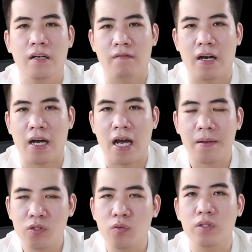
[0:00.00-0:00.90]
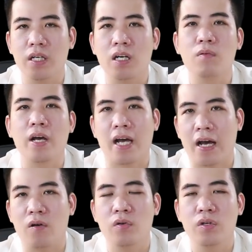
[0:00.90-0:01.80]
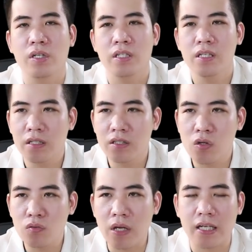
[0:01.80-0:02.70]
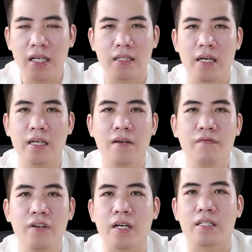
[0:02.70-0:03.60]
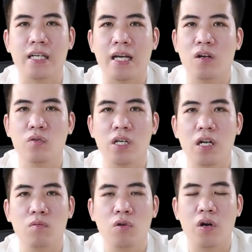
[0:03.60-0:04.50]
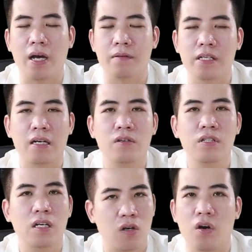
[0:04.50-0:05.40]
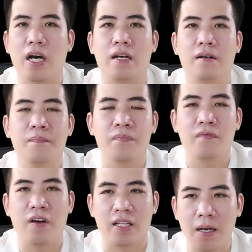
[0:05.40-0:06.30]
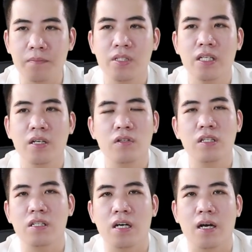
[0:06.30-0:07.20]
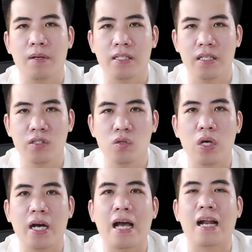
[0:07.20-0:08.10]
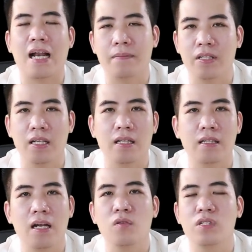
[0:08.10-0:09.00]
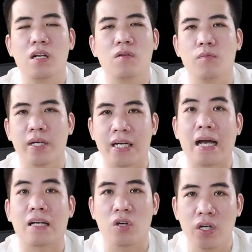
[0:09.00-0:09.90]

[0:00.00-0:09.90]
và áp dụng những cái công nghệ cao nhưng chúng ta nhận thấy cái việc xe lỗ chân lông có cảm giác nó rất khó khăn và thậm chí có những trường hợp là gì chúng ta càng làm thì thấy lỗ chân lông của mình càng to